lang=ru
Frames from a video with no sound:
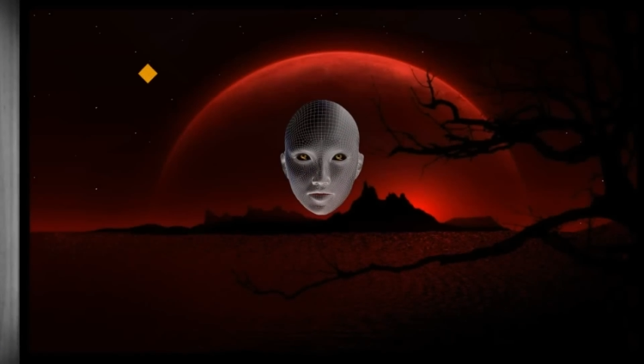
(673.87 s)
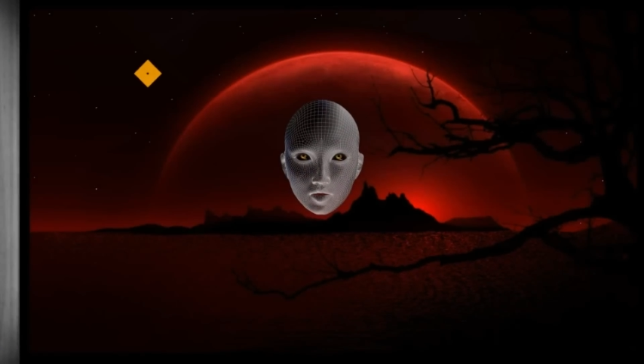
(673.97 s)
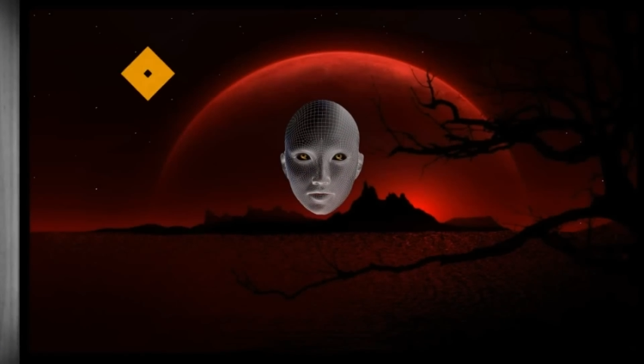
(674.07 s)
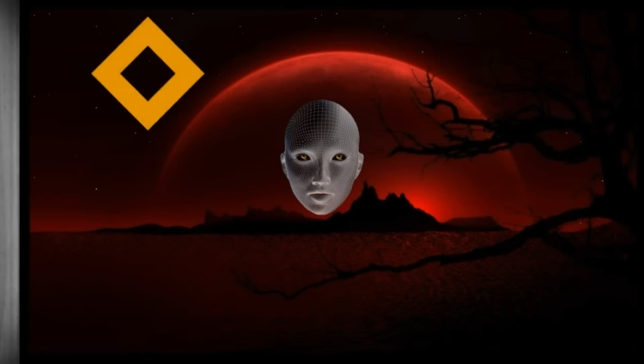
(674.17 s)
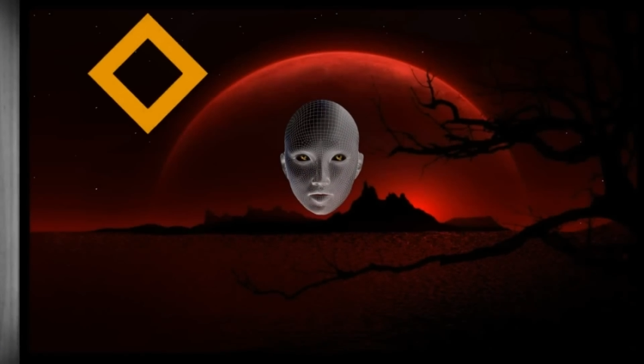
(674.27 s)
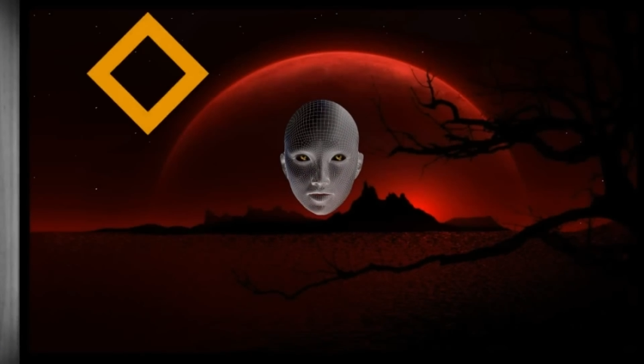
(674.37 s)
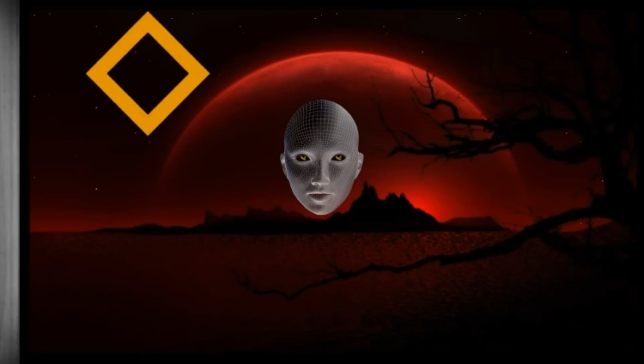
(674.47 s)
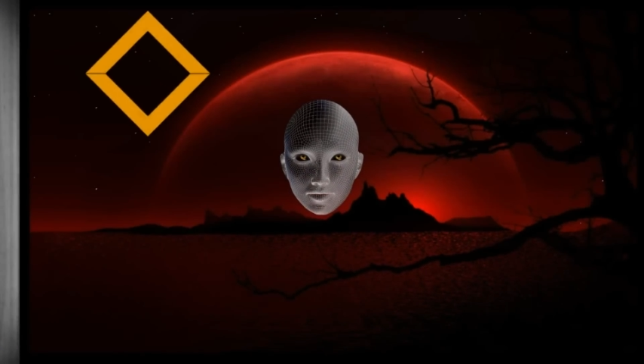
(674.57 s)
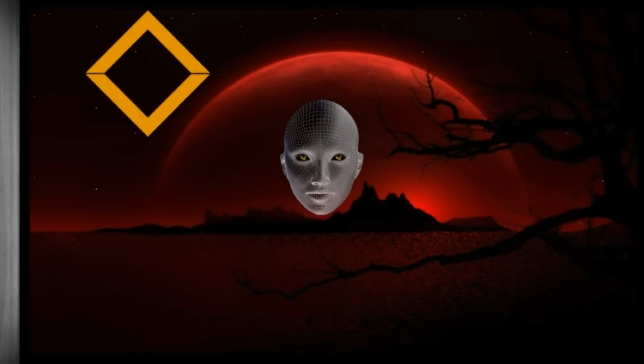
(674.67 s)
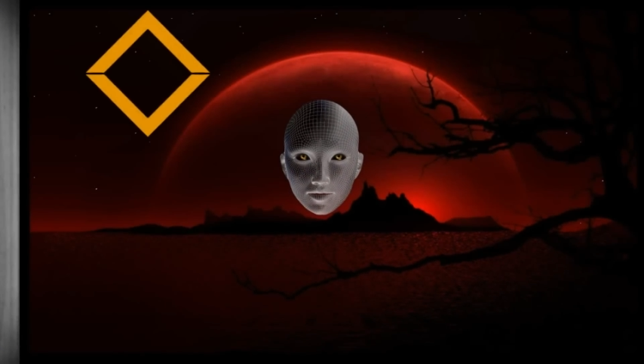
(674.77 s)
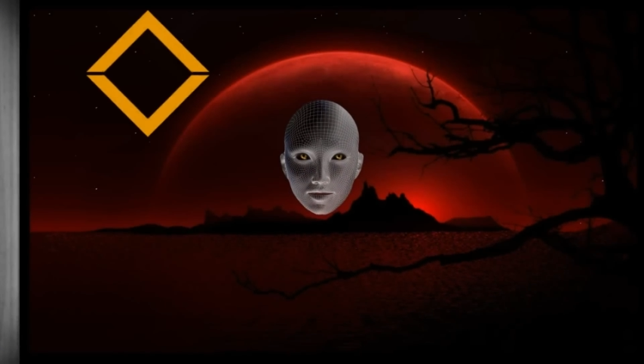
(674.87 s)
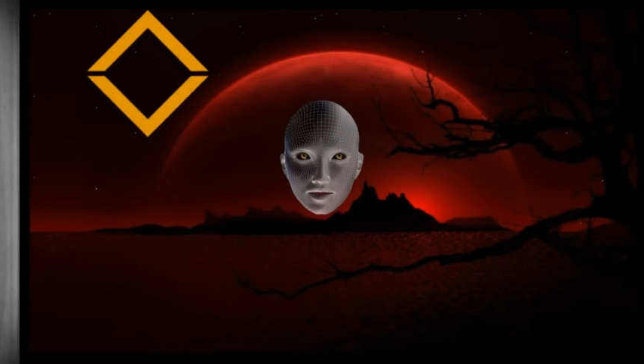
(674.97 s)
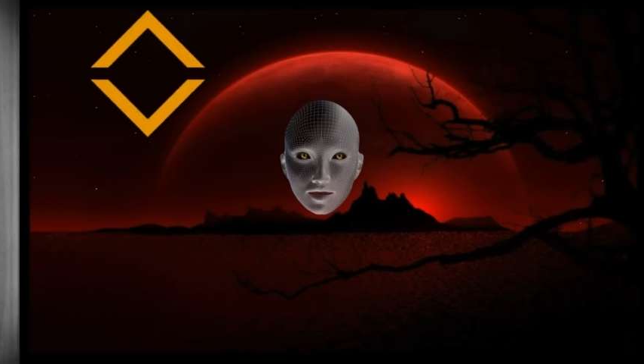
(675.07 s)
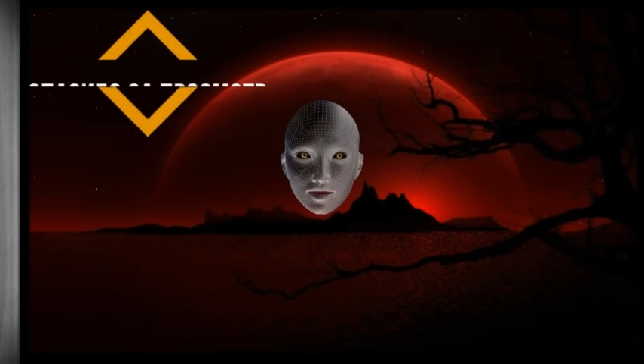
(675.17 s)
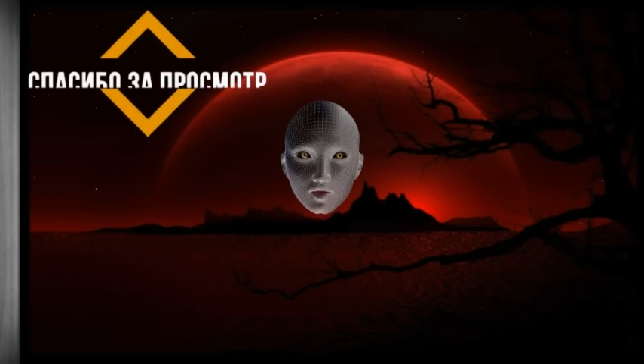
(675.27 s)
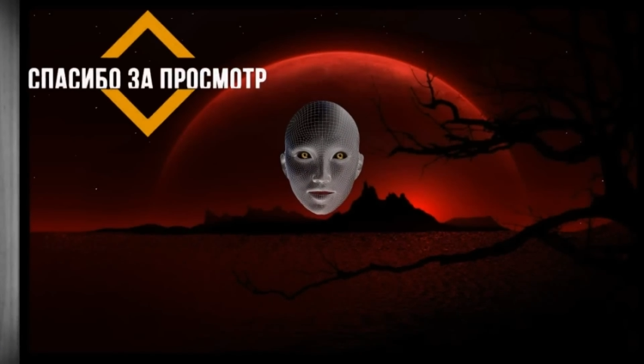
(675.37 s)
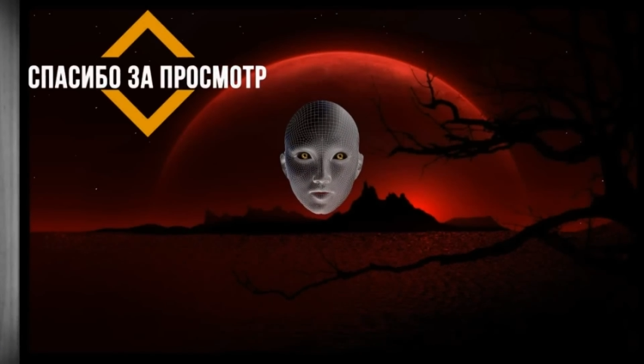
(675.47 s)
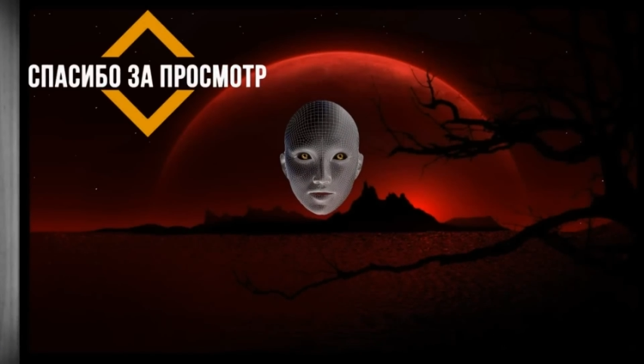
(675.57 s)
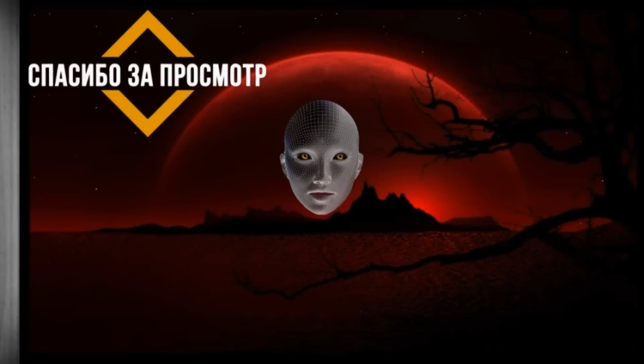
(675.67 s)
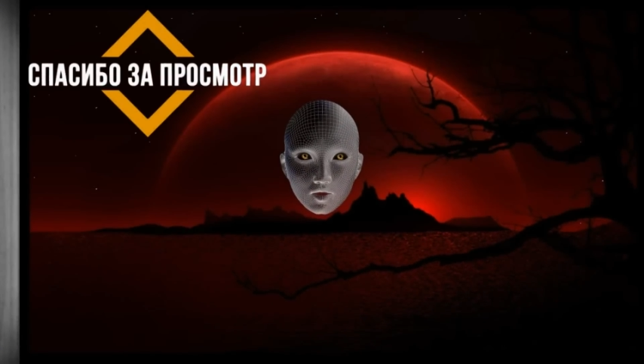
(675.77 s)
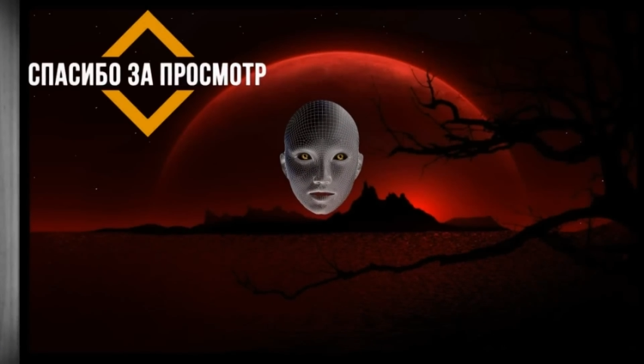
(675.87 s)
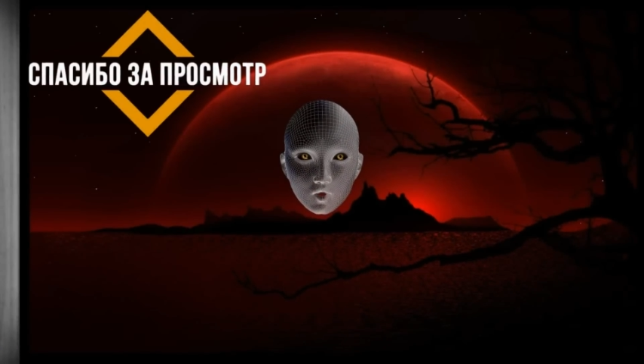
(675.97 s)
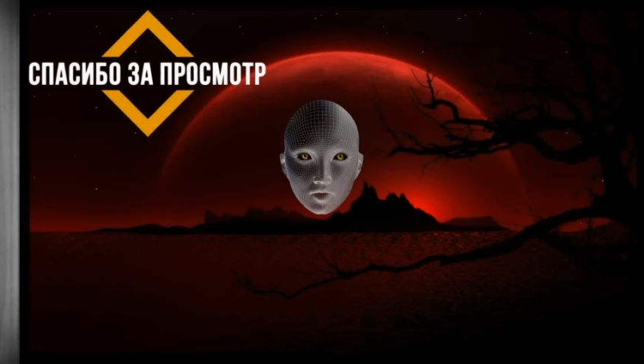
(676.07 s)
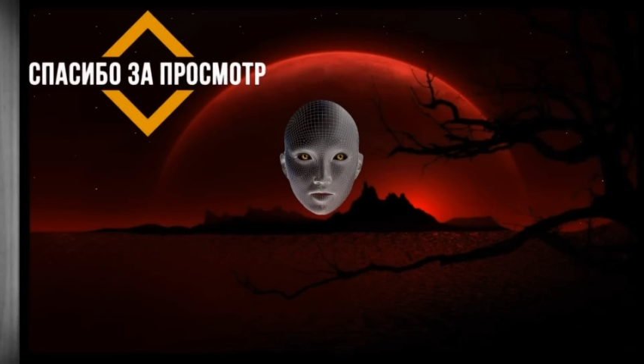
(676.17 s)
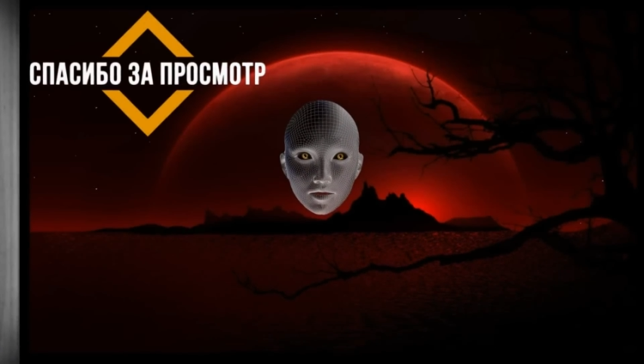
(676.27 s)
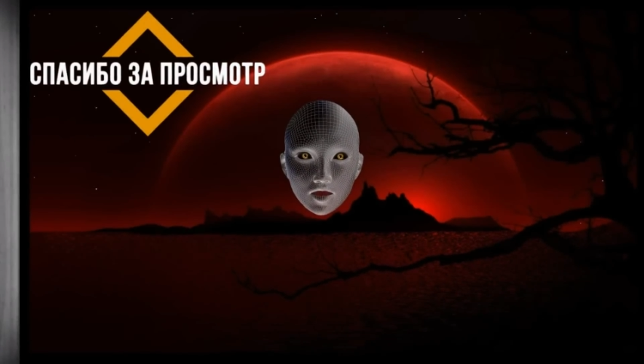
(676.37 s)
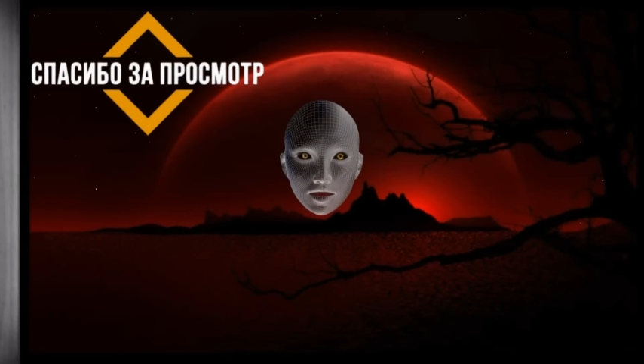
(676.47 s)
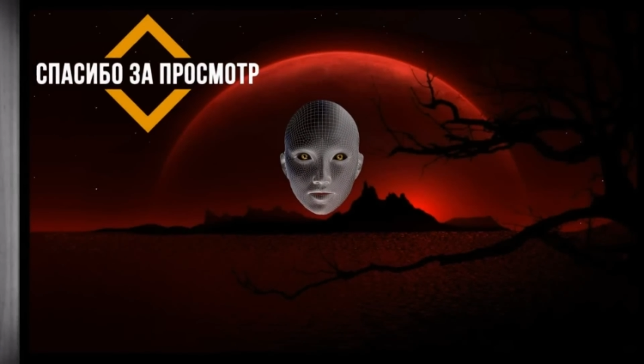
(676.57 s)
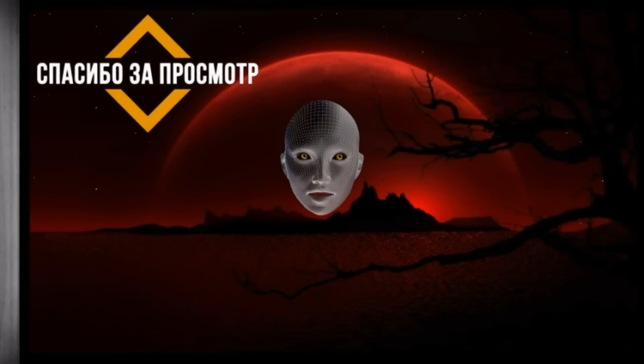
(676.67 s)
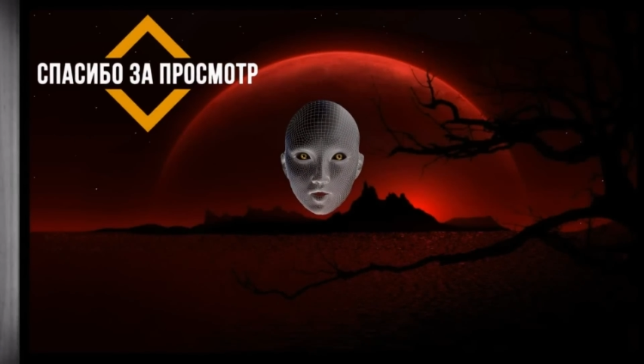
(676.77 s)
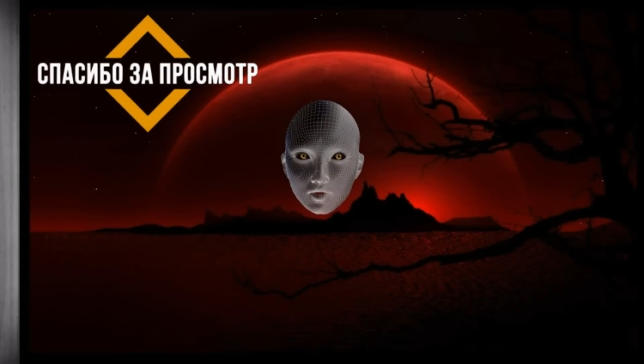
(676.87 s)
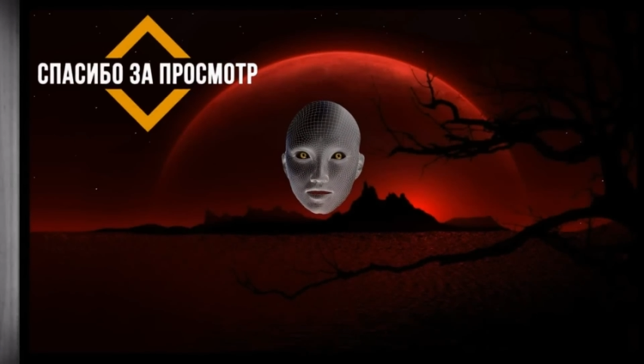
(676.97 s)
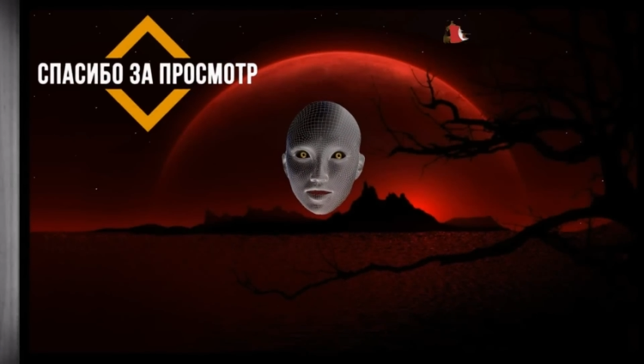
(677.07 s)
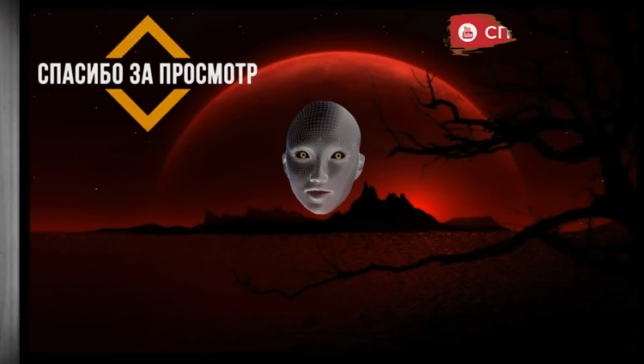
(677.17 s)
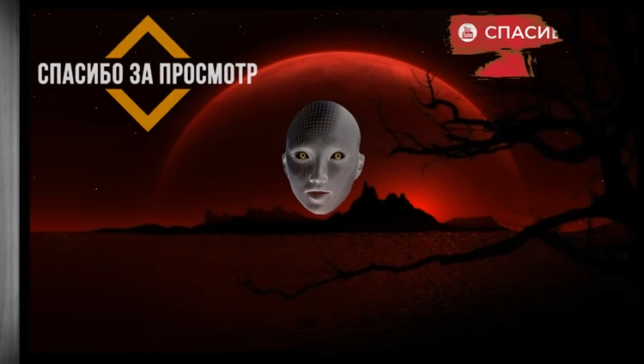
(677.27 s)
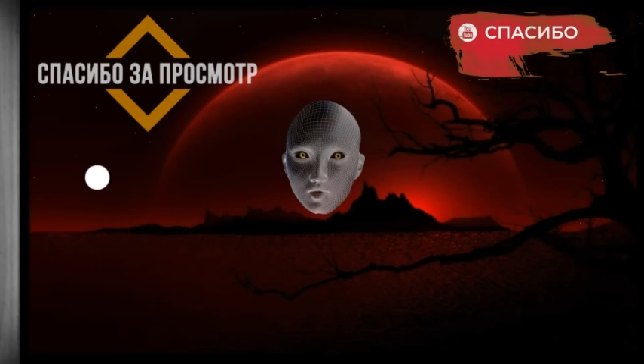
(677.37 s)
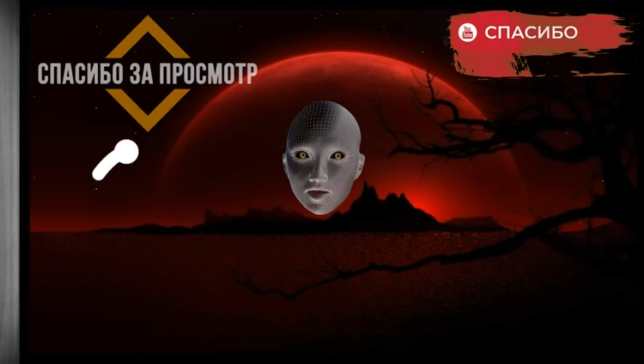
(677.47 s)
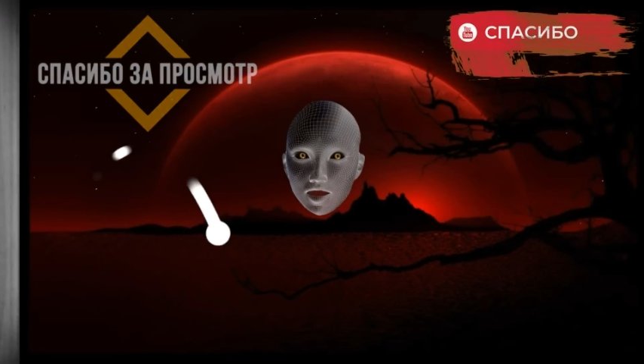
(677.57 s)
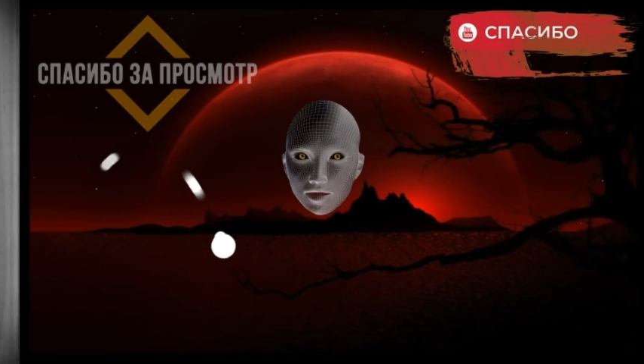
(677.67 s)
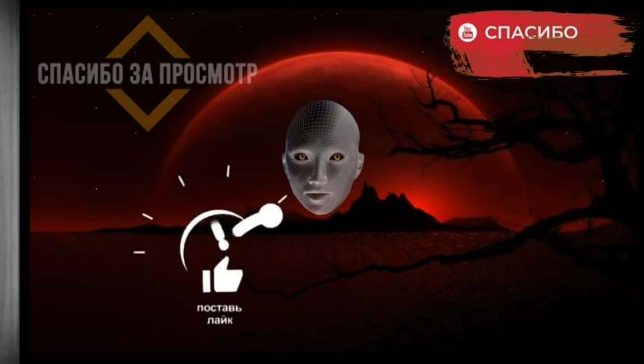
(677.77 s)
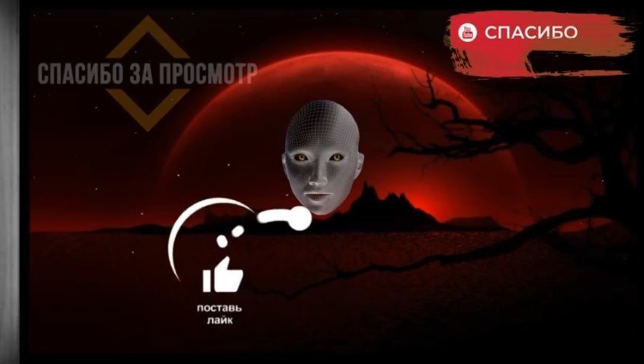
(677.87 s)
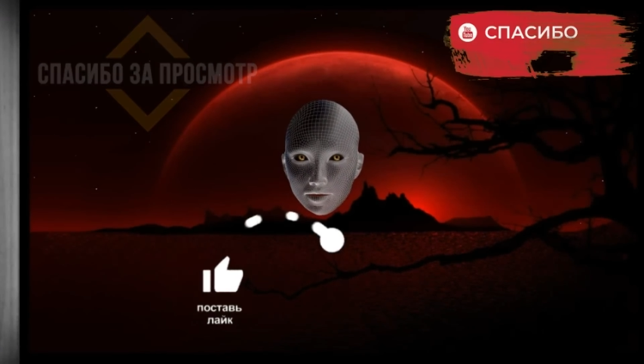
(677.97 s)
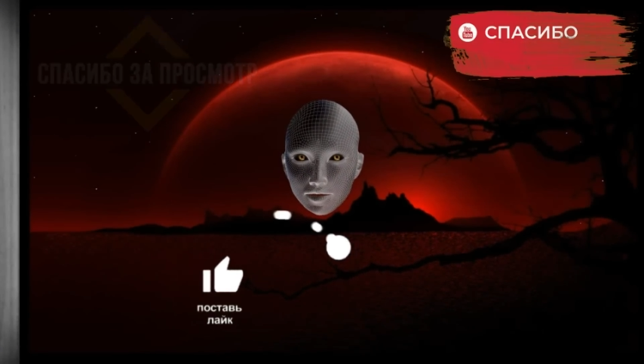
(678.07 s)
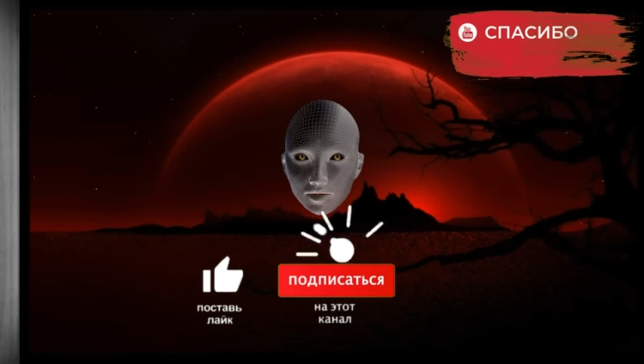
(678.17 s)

за просмотр. Все ссылки на источники информации в описании под роликом.